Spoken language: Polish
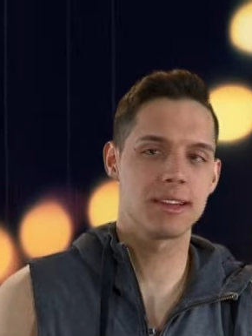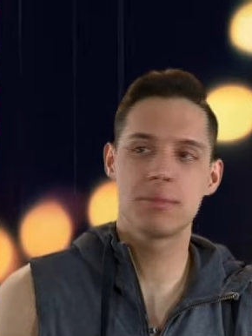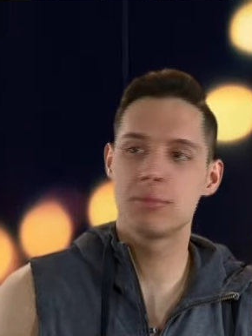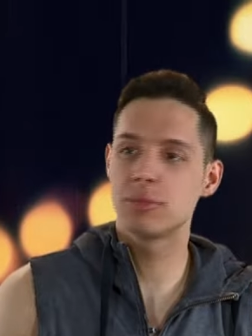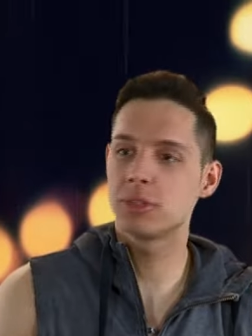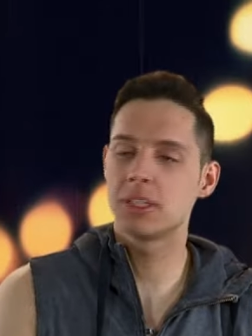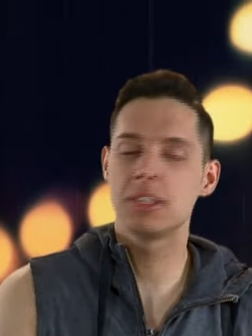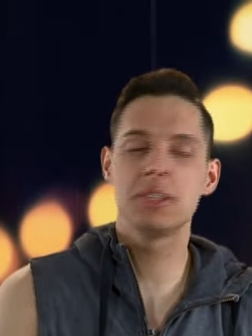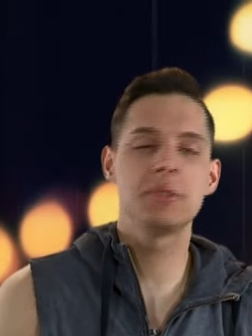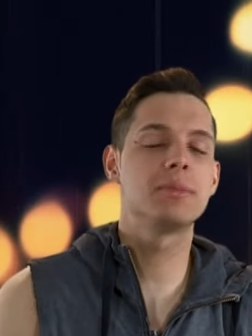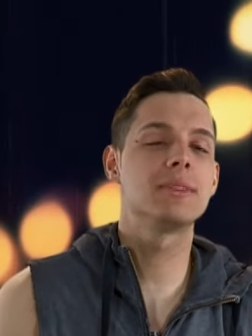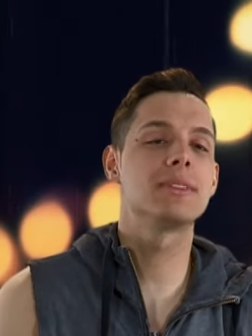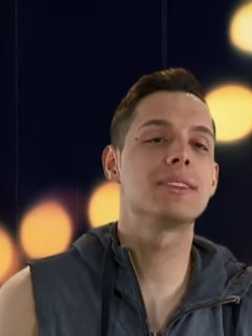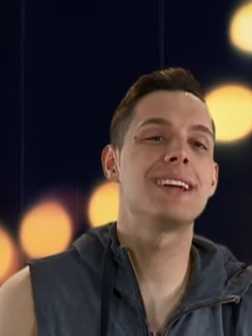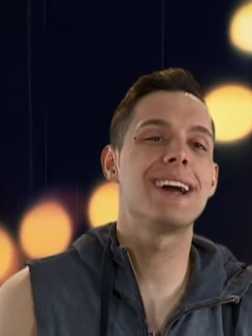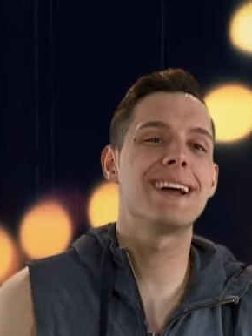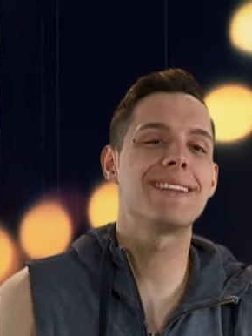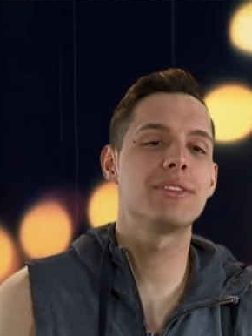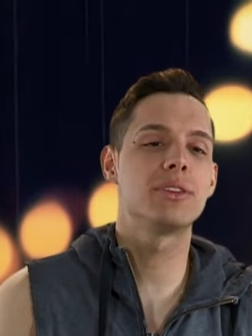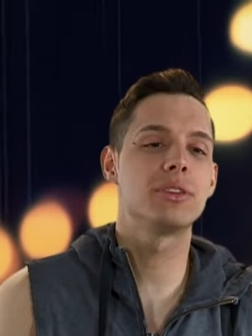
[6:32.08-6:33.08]
i musieliśmy
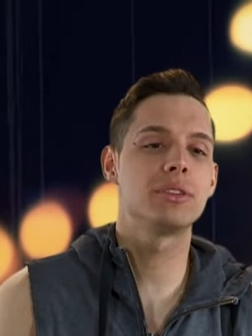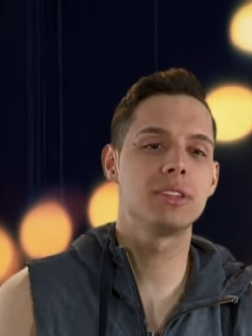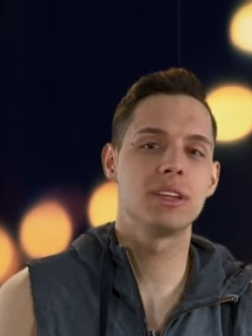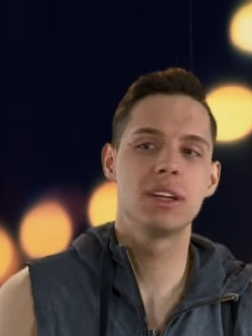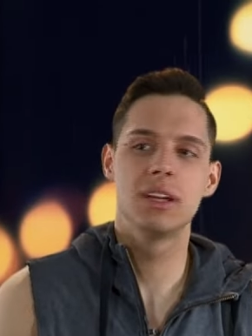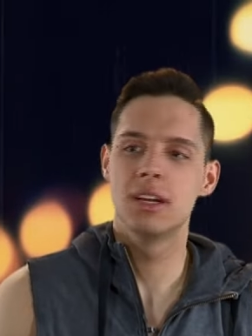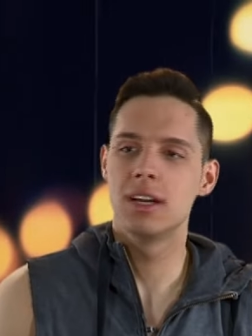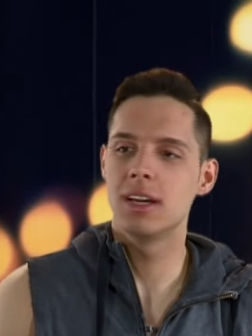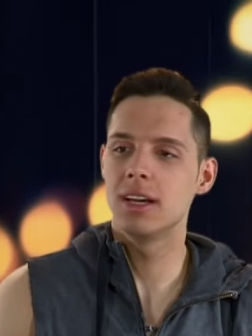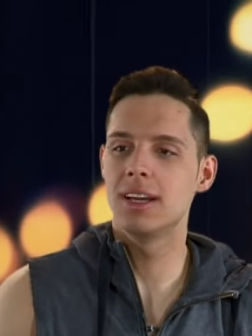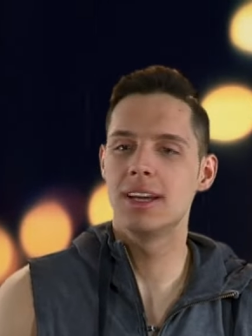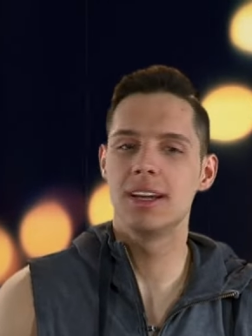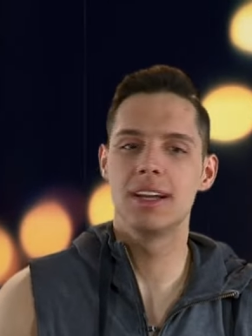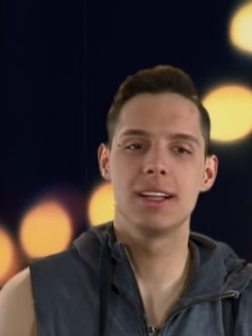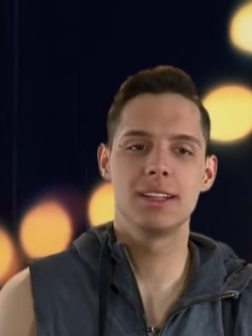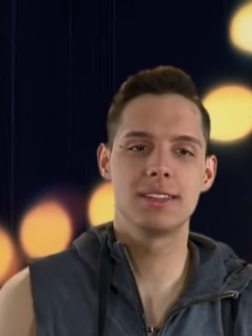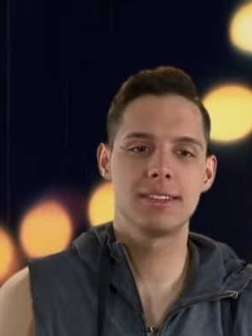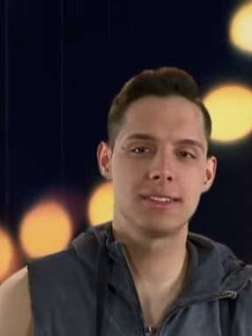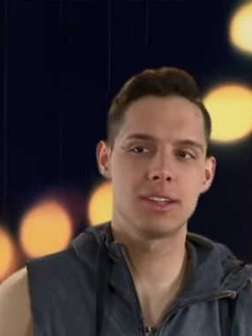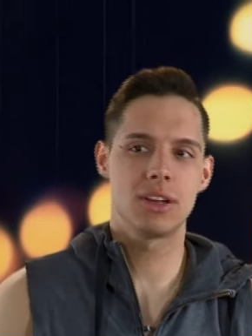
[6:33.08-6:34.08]
odgadnąć
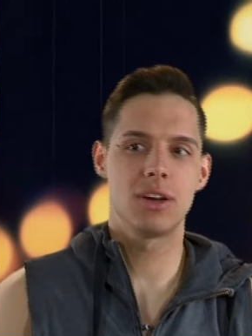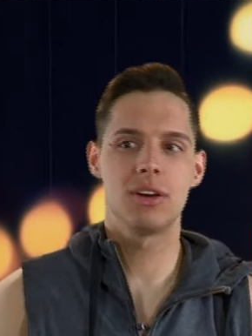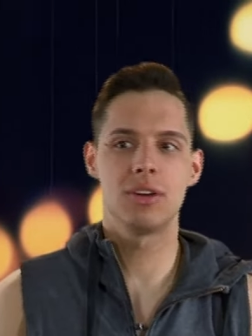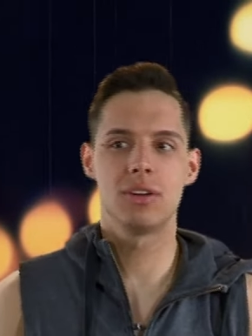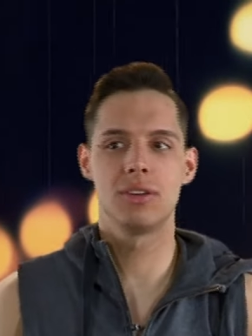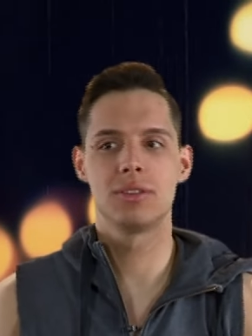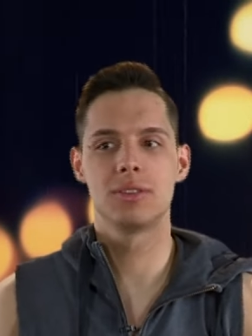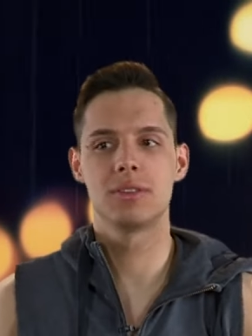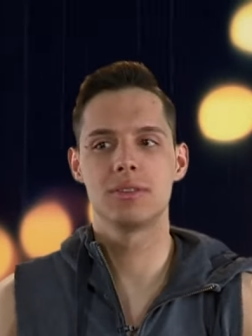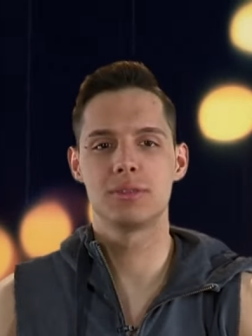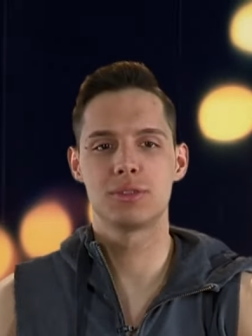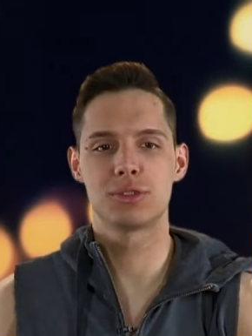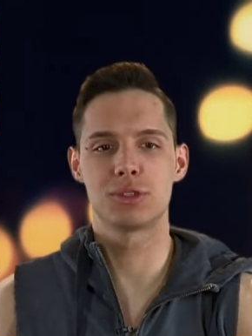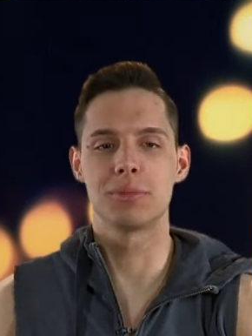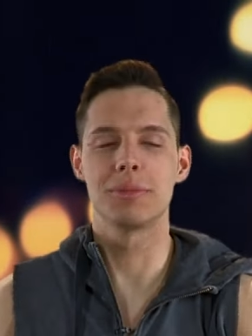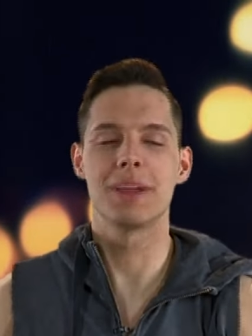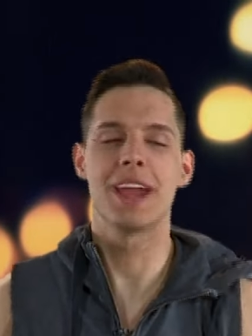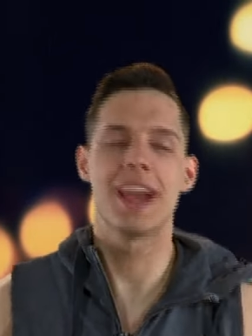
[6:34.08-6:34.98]
e, co czym